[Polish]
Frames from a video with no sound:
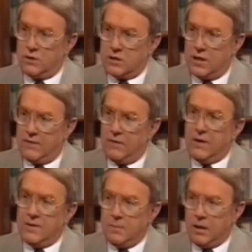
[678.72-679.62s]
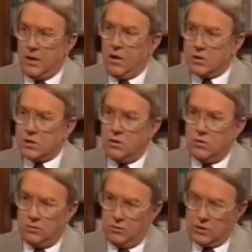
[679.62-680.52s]
Jednocześnie sprowadziła
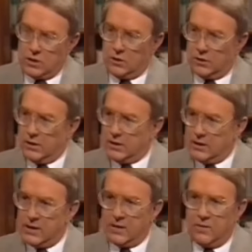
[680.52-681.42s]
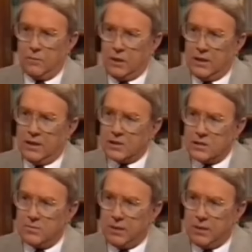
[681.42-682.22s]
śmierć na wiele niewinnych osób.